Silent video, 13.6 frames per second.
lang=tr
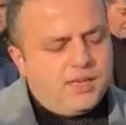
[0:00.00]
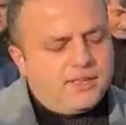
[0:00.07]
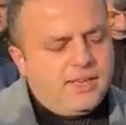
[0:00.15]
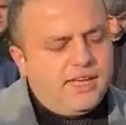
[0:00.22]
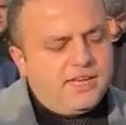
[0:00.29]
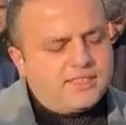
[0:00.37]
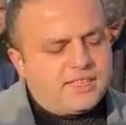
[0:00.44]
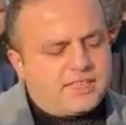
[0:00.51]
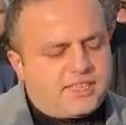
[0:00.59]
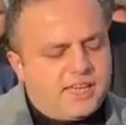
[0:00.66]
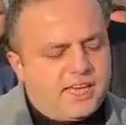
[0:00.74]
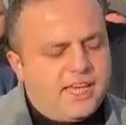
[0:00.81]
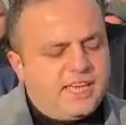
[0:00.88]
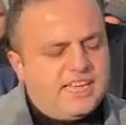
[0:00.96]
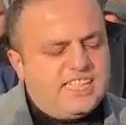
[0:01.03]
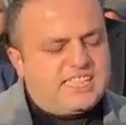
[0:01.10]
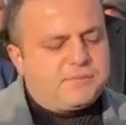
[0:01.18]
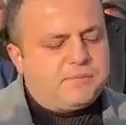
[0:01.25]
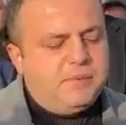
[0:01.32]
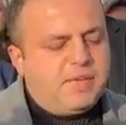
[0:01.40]
Ne yazık ki
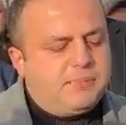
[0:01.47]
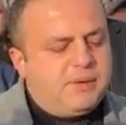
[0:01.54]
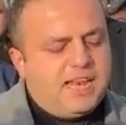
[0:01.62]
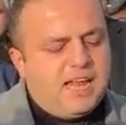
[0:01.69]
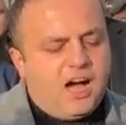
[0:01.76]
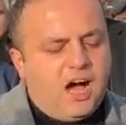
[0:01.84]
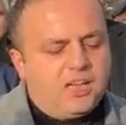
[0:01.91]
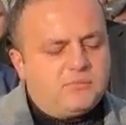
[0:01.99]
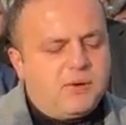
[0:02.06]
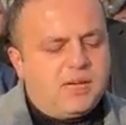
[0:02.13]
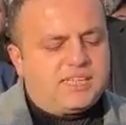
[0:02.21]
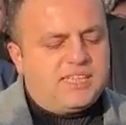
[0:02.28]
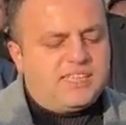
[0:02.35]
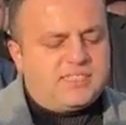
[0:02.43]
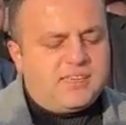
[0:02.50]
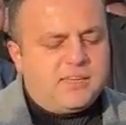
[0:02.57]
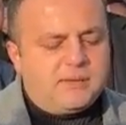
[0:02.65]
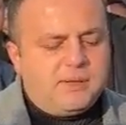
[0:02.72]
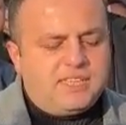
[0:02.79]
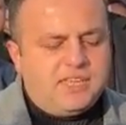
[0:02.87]
ismini bile anmak
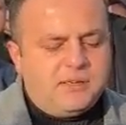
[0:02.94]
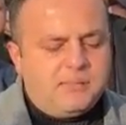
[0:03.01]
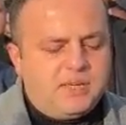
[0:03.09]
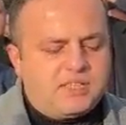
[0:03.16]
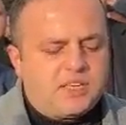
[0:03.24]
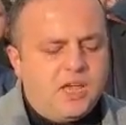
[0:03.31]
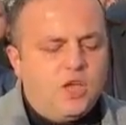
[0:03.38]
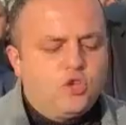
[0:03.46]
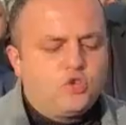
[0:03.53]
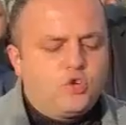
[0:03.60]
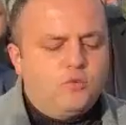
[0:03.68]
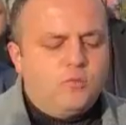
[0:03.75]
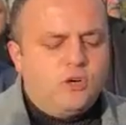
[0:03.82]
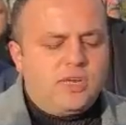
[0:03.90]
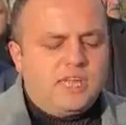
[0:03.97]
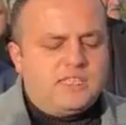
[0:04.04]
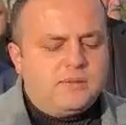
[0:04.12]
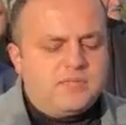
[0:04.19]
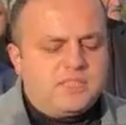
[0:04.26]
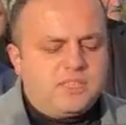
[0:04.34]
istemediğimiz
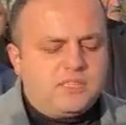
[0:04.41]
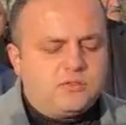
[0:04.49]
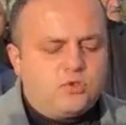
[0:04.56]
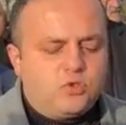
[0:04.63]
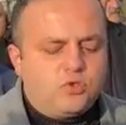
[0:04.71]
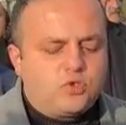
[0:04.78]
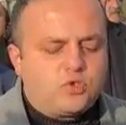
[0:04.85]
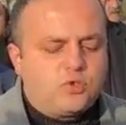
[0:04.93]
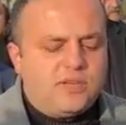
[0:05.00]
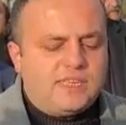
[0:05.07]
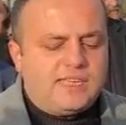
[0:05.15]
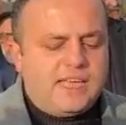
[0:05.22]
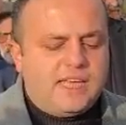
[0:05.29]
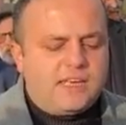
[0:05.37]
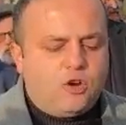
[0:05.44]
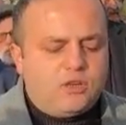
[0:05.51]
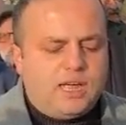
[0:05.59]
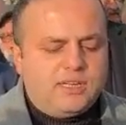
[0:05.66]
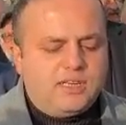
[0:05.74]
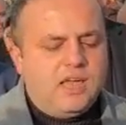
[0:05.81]
Cumhuriyetimizin kurucusu ve değeri
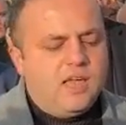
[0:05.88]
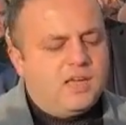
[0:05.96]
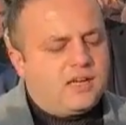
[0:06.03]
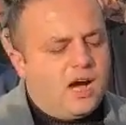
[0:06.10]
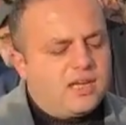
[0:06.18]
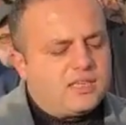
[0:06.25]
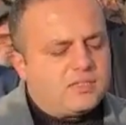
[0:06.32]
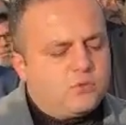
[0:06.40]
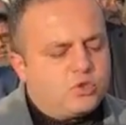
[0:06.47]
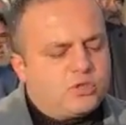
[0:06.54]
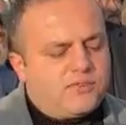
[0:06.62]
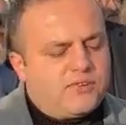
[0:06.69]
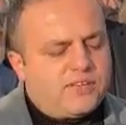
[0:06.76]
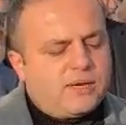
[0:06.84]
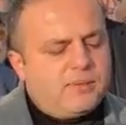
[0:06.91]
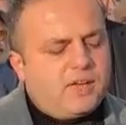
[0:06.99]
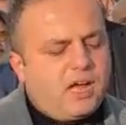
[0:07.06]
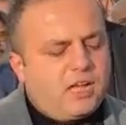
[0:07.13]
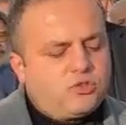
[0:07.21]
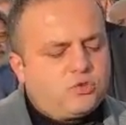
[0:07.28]
olan Gazi Mustafa
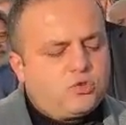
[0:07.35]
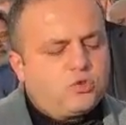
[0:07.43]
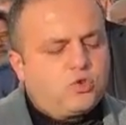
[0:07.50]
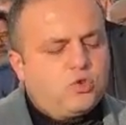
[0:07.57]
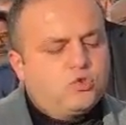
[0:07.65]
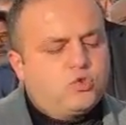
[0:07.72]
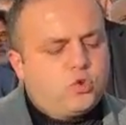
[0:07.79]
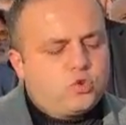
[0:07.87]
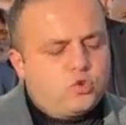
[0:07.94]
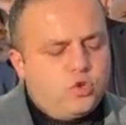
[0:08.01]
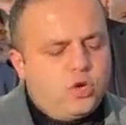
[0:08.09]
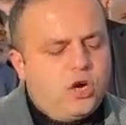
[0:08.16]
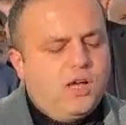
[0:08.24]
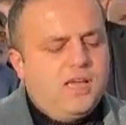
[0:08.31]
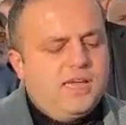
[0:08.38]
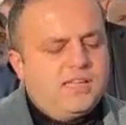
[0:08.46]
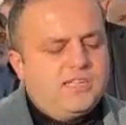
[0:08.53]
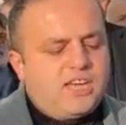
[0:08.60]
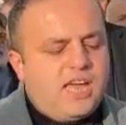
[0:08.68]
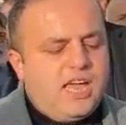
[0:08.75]
Kemal Atatürk'ün kurduğu
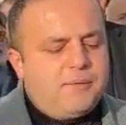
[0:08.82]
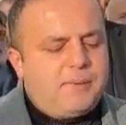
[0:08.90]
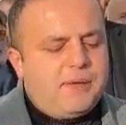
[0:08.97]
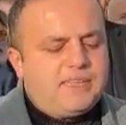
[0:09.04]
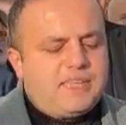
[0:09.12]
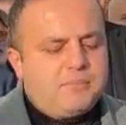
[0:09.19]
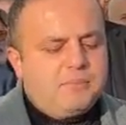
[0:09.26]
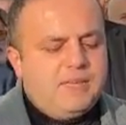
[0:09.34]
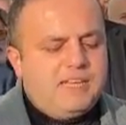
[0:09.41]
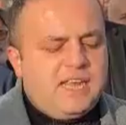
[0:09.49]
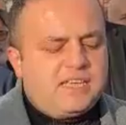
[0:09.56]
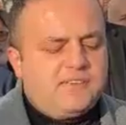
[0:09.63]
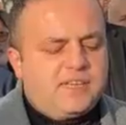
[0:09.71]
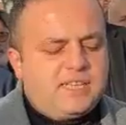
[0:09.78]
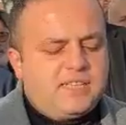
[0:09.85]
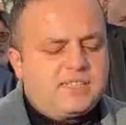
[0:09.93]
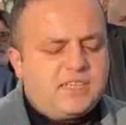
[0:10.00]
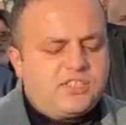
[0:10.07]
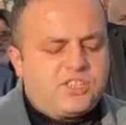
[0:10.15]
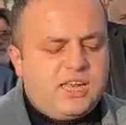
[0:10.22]
CHP'den milletvekili
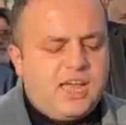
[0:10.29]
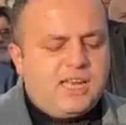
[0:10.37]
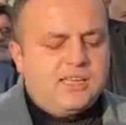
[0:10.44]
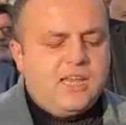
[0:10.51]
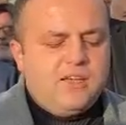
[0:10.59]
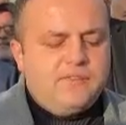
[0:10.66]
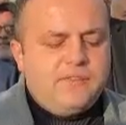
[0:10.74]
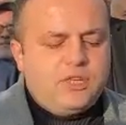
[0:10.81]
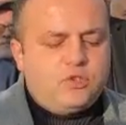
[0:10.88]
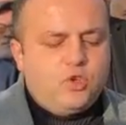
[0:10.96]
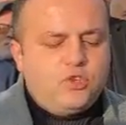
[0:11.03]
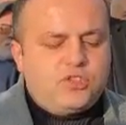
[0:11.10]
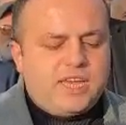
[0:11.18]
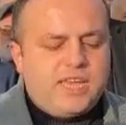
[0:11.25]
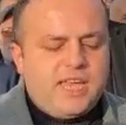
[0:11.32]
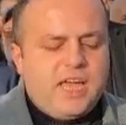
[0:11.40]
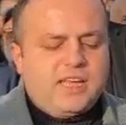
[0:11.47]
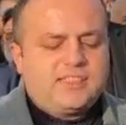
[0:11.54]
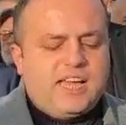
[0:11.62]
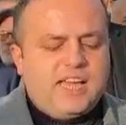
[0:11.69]
seçilen ve
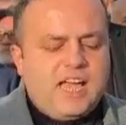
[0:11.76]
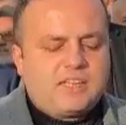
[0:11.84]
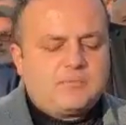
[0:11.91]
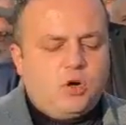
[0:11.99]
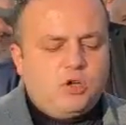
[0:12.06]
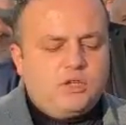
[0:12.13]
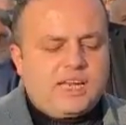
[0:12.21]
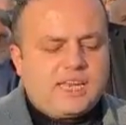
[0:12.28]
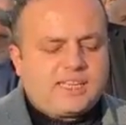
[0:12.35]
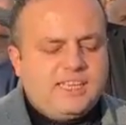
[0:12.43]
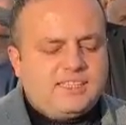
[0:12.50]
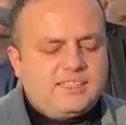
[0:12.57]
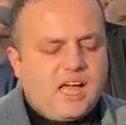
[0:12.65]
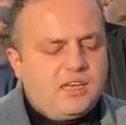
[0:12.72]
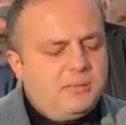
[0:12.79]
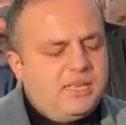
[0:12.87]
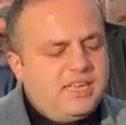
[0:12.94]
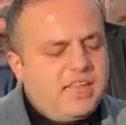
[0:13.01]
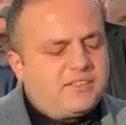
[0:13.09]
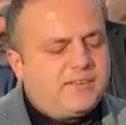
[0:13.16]
Düzce'ye dayatma olarak ithal
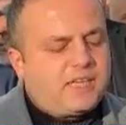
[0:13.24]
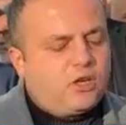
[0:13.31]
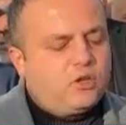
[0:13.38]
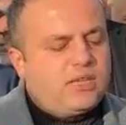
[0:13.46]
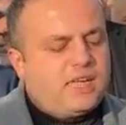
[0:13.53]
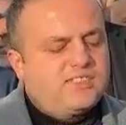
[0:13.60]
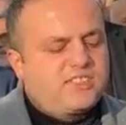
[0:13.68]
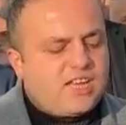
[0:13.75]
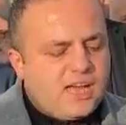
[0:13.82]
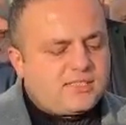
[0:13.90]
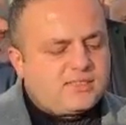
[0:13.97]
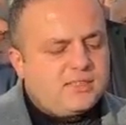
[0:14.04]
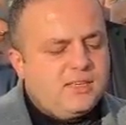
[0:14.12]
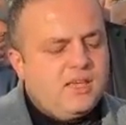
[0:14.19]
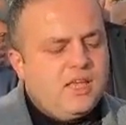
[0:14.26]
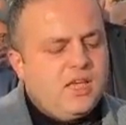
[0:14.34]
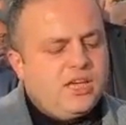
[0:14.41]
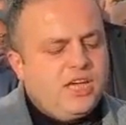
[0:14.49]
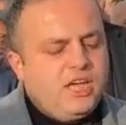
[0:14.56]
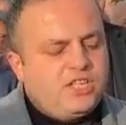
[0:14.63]
milletvekili olan zat
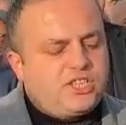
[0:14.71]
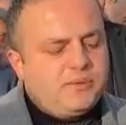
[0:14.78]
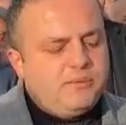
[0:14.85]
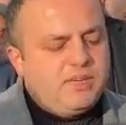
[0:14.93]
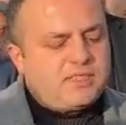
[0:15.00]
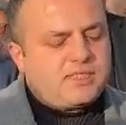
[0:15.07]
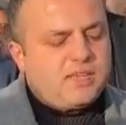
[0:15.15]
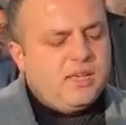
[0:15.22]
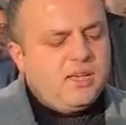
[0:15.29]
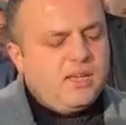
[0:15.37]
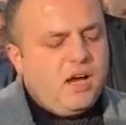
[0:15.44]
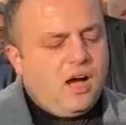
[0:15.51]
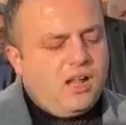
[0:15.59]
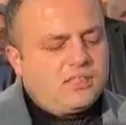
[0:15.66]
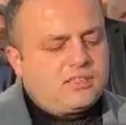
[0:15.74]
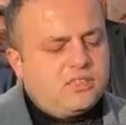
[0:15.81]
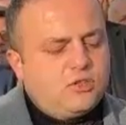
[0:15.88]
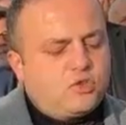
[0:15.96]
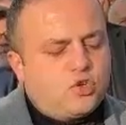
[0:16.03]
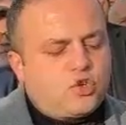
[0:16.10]
ilçemiz
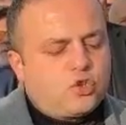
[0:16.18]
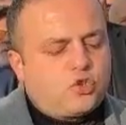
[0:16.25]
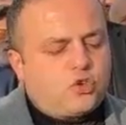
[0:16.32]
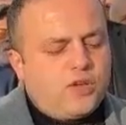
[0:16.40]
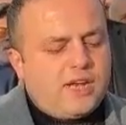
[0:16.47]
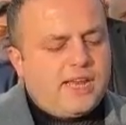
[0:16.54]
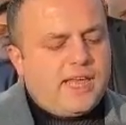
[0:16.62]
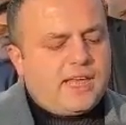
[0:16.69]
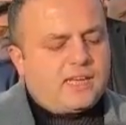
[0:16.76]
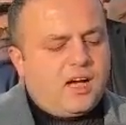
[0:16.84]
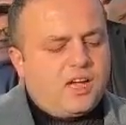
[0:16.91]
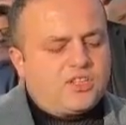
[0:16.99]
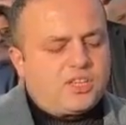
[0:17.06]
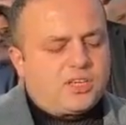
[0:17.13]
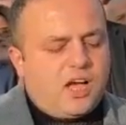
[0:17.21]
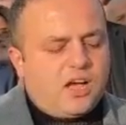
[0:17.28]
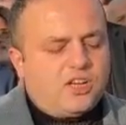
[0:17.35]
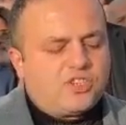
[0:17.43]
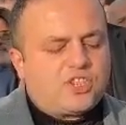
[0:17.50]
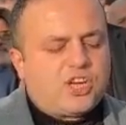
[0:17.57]
halkını küçük görerek, açık,
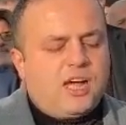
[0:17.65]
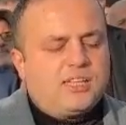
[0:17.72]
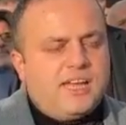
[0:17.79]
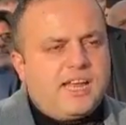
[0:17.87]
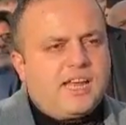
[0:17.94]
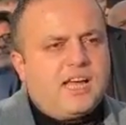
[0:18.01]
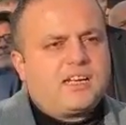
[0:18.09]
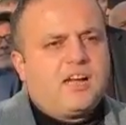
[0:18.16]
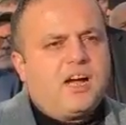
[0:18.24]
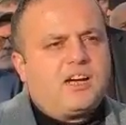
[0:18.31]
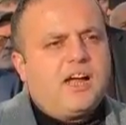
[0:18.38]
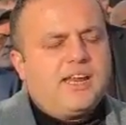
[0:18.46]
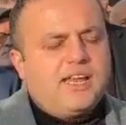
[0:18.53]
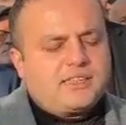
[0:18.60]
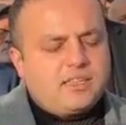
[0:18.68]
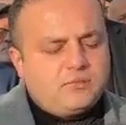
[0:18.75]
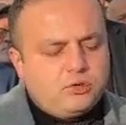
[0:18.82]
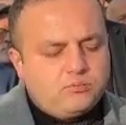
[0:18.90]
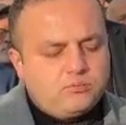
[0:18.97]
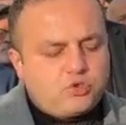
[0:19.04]
aşağılayarak
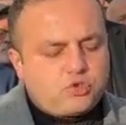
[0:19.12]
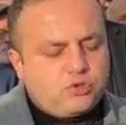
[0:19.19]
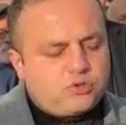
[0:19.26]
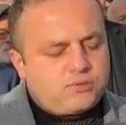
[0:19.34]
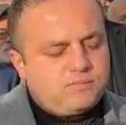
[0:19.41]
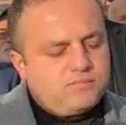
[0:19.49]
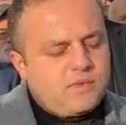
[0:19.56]
hakarette bulunmuştur.